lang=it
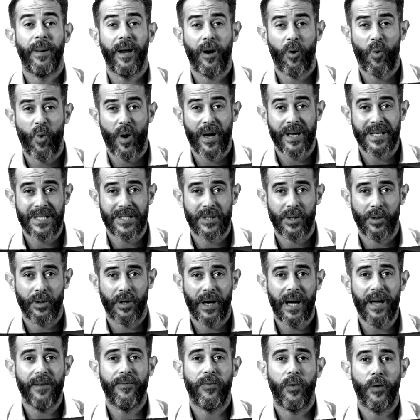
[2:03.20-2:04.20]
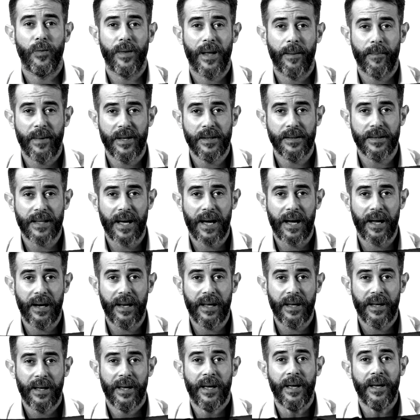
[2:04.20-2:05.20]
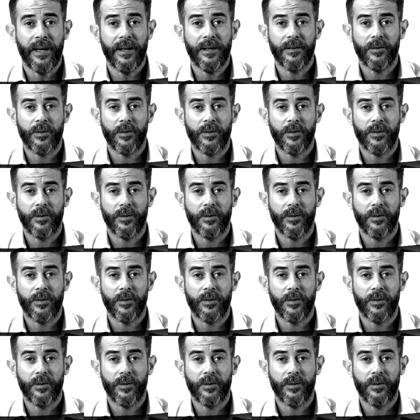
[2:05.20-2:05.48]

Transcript: per questo è fondamentale...